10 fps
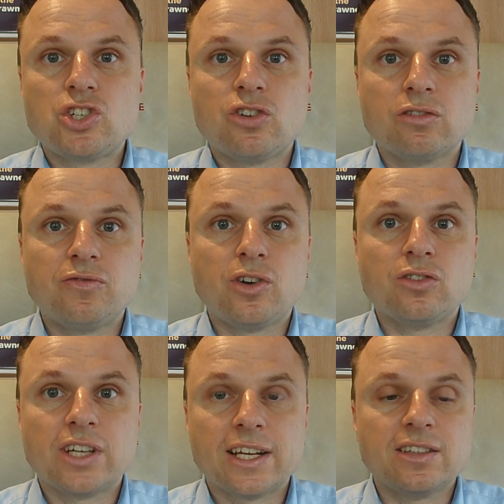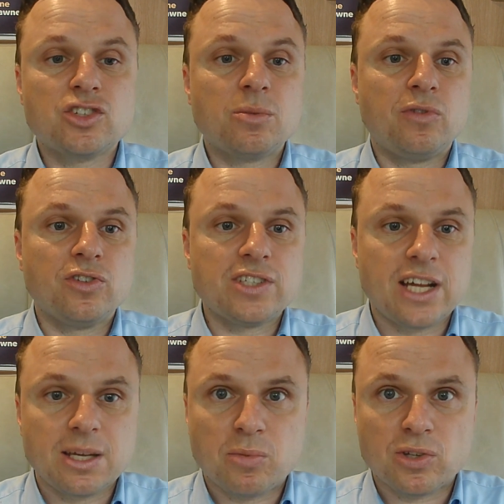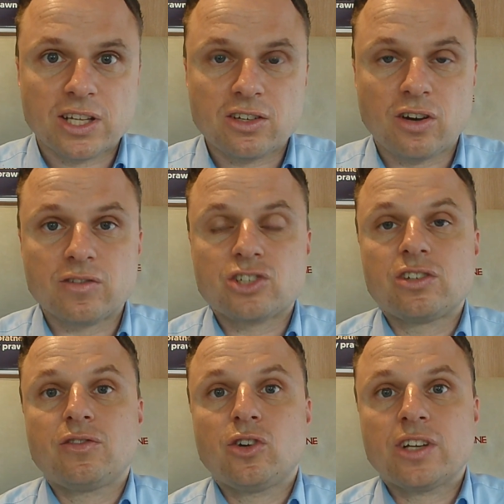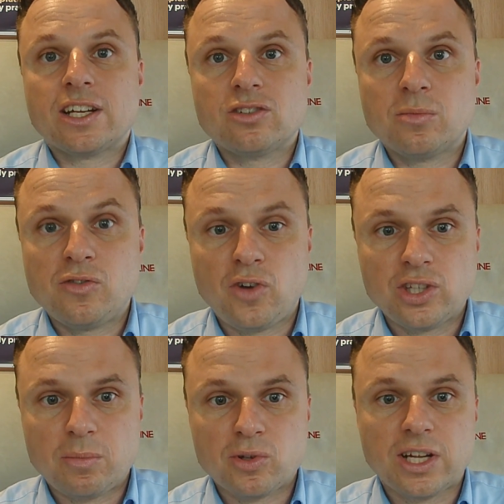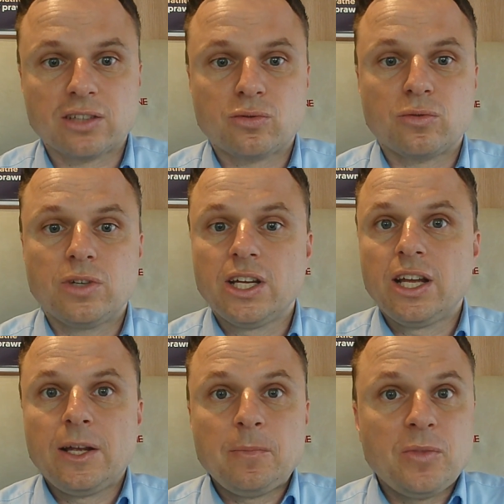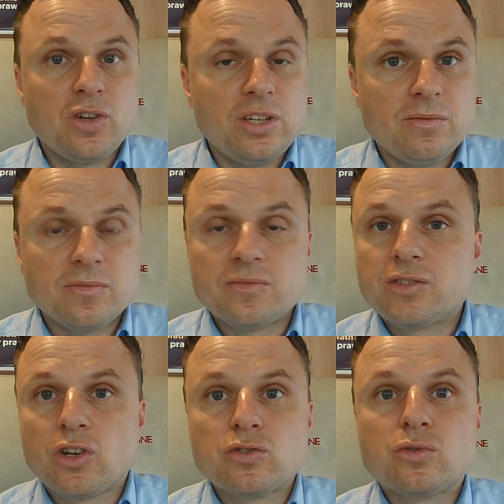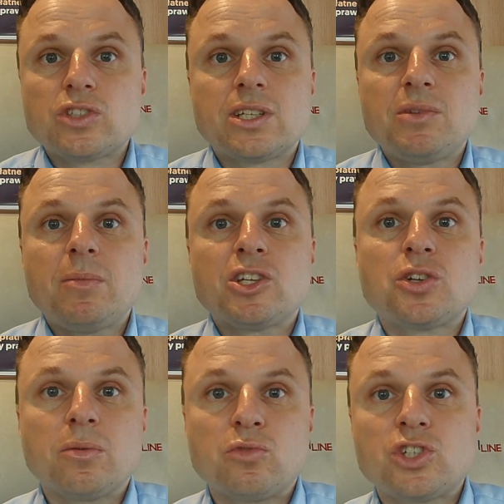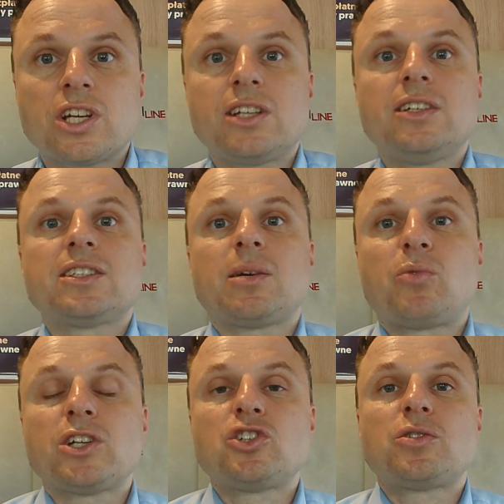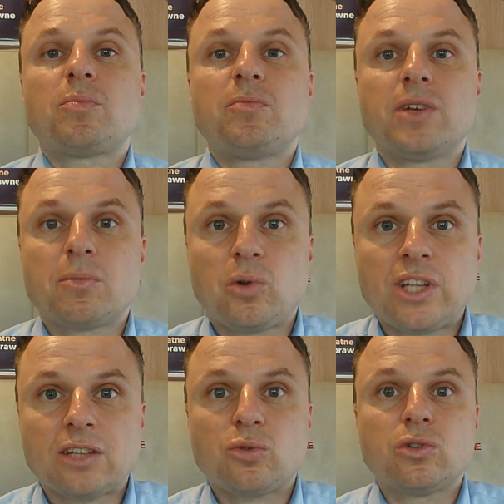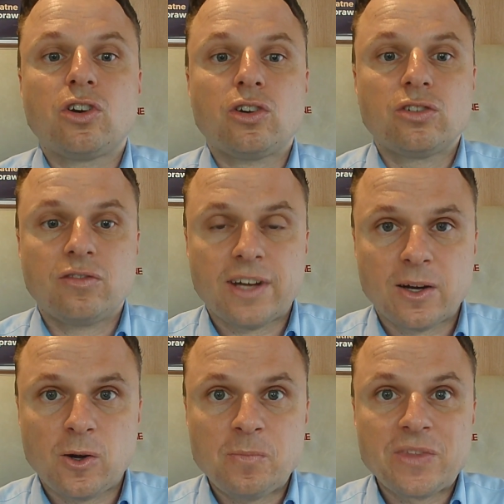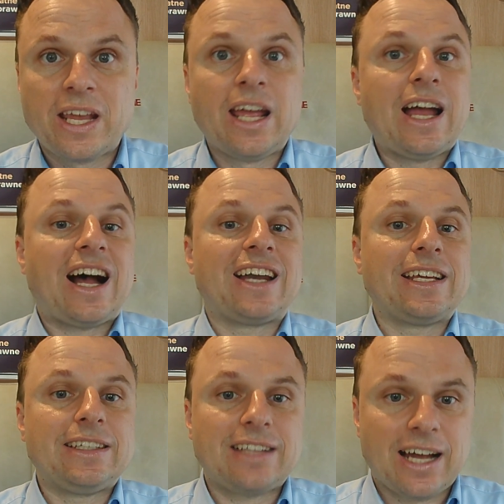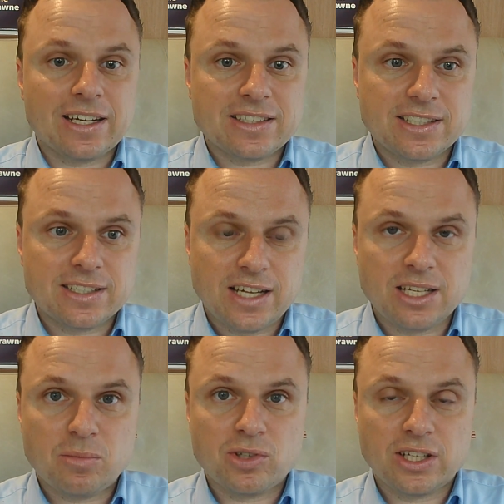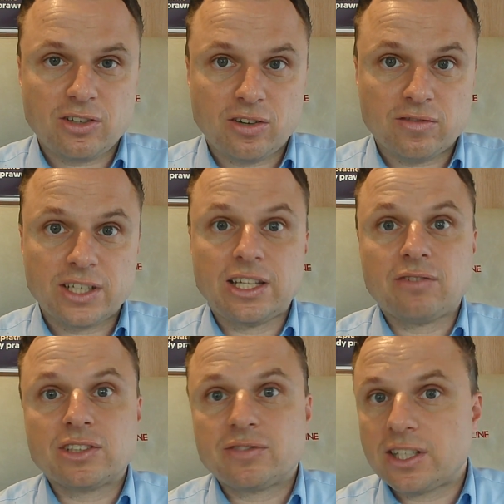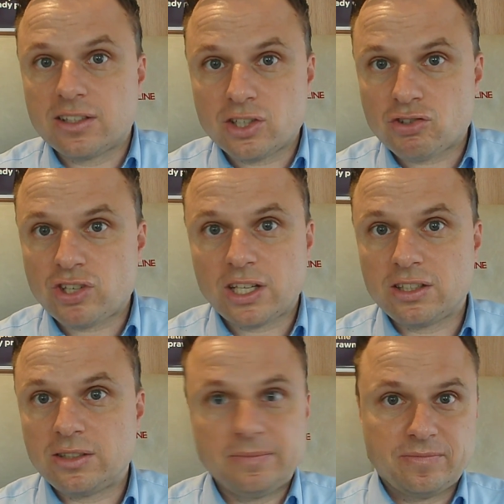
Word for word: się on w konkretne zobowiązanie podatkowe, czyli w konkretną kwotę podatku. No i w związku z tym nie będziemy musieli zapłacić podatku dochodowego, ale i tak zeznanie podatkowe, nawet wtedy, jeżeli